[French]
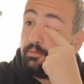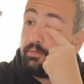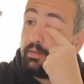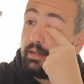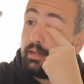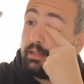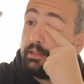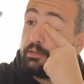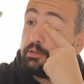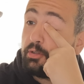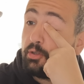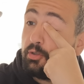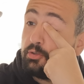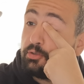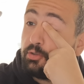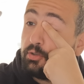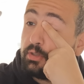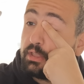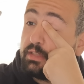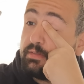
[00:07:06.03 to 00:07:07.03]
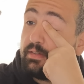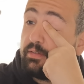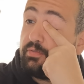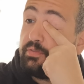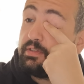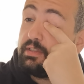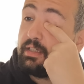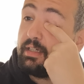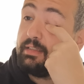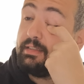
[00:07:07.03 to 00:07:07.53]
Varane, 30 ans, qui va
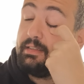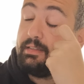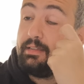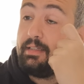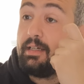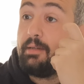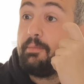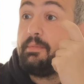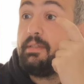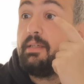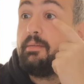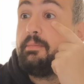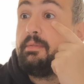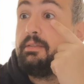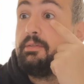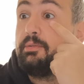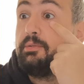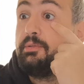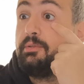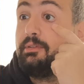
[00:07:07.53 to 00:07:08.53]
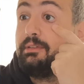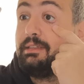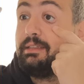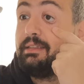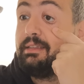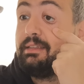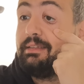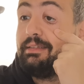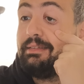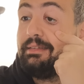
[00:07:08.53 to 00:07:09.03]
finir à l'Inter Miami, Nono,
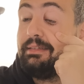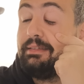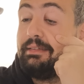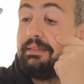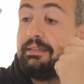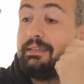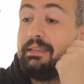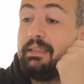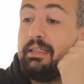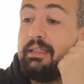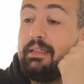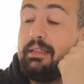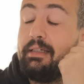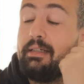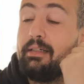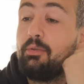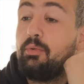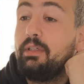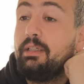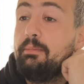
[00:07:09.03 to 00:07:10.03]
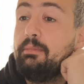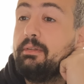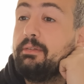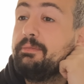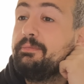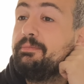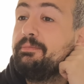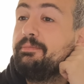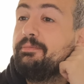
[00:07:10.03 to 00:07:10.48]
c'est incroyable.